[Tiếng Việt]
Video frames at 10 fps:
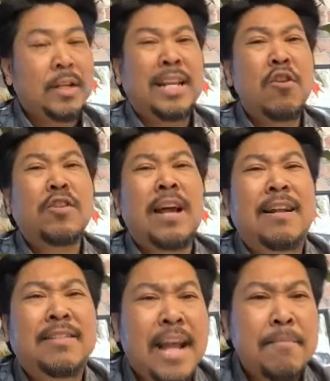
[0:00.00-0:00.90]
Người ta nói
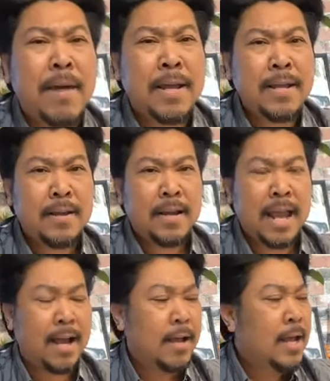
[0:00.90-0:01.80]
thằng cảnh sát Mỹ
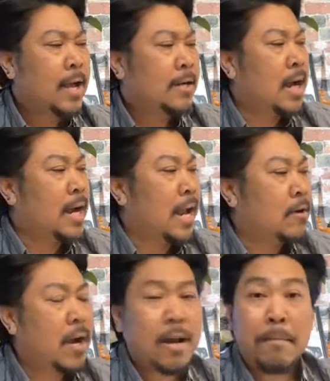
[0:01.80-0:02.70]
ha, nó
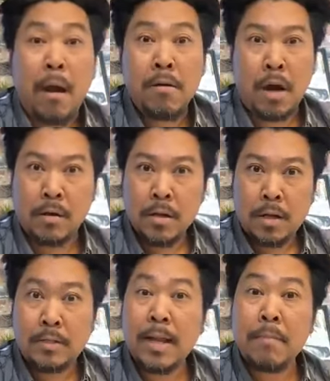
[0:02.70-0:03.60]
nó đã bự rồi,
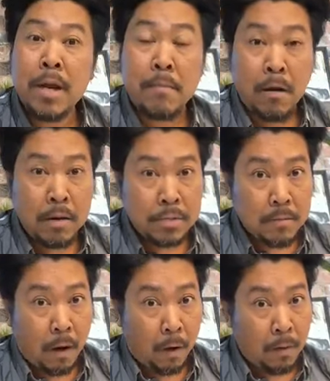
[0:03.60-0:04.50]
cảnh sát Mỹ nó bự lắm
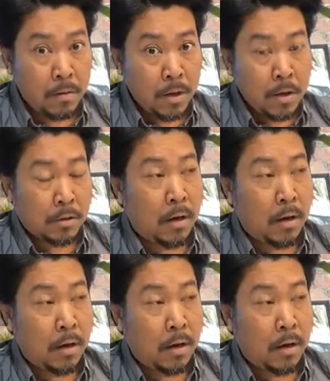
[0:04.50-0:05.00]
chứ bộ,